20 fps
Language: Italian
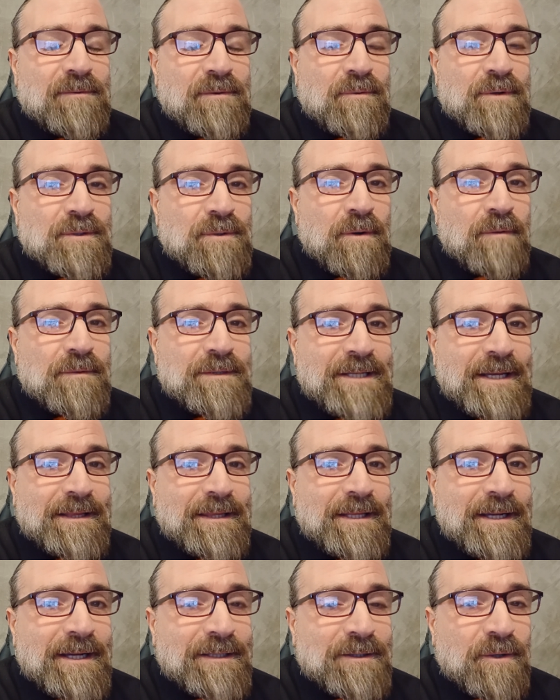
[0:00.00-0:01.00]
con questo nuovo
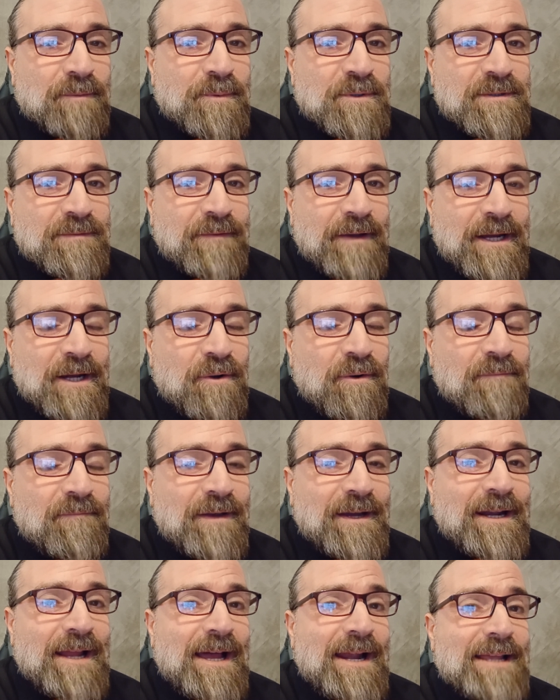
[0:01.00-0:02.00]
setting troposferico
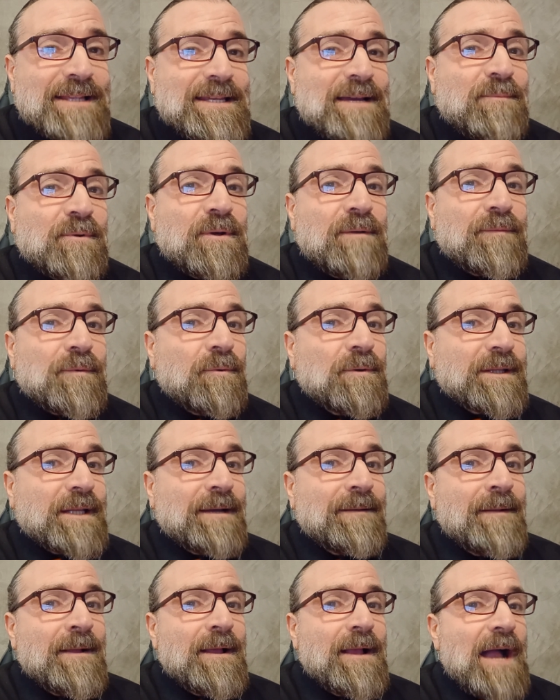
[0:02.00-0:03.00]
invernale, siamo di
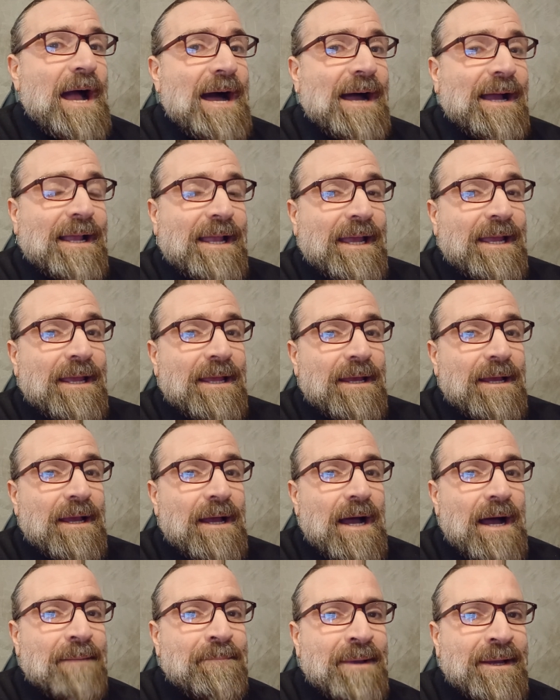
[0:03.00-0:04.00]
fronte anche
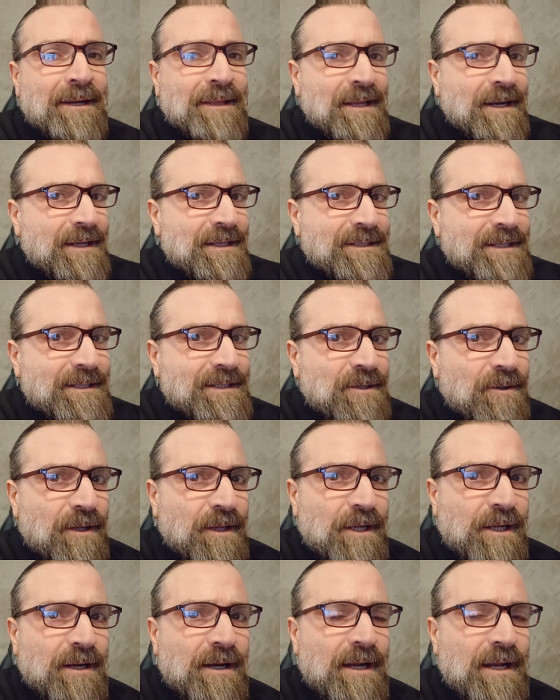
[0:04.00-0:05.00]
a meridianizzazione
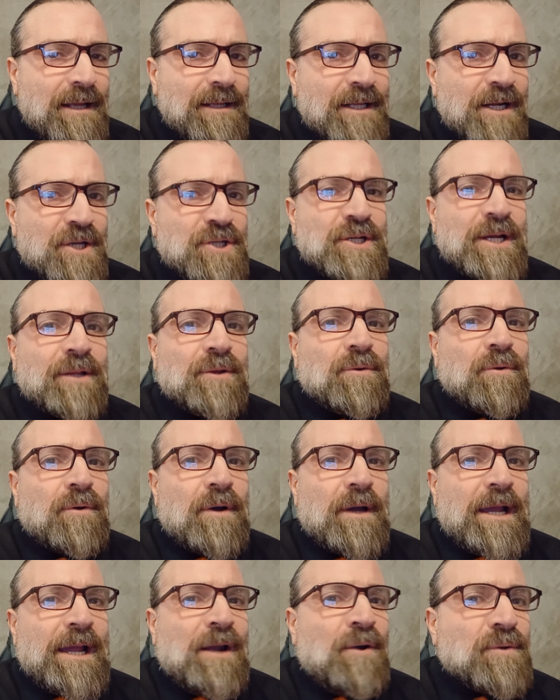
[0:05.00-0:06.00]
del, del
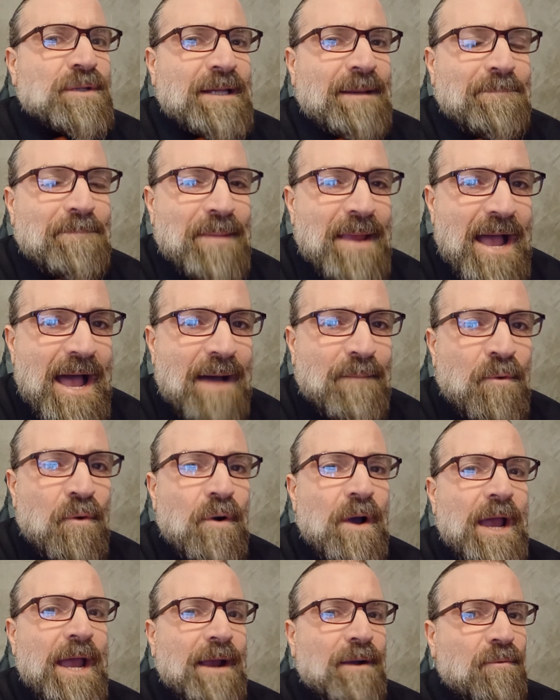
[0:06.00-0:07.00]
getto e lo sappiamo,
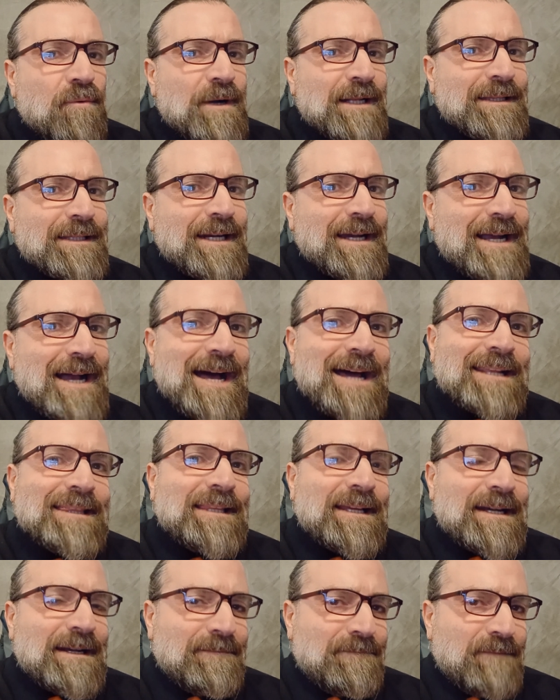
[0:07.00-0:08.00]
ecco un'altra
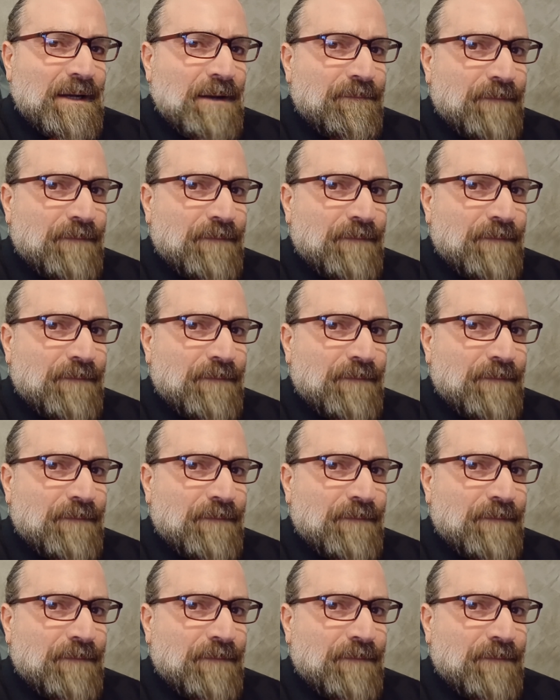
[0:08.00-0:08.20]
carta, il